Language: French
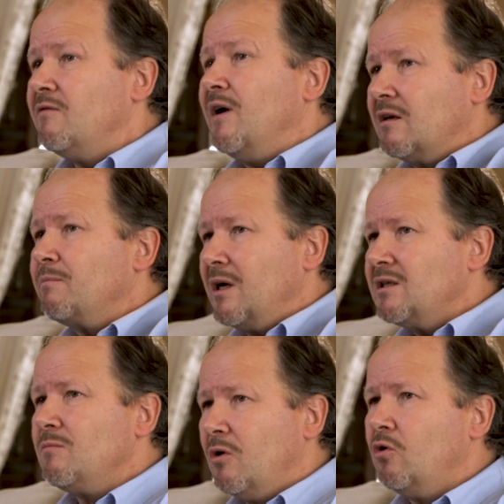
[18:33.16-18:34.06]
qui va être
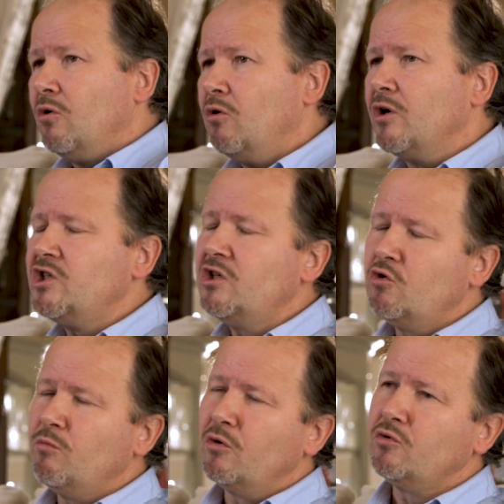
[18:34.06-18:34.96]
pratiquement l'origine
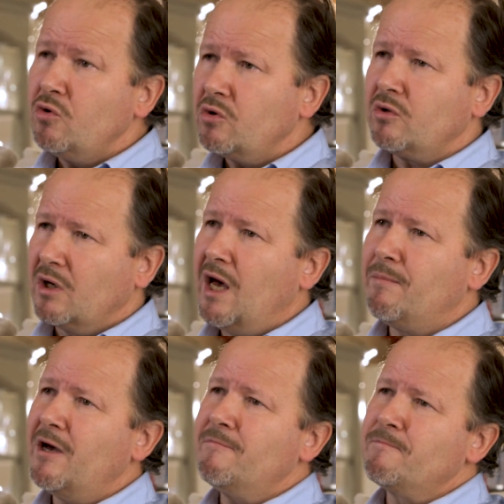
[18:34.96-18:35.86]
du mot duc après.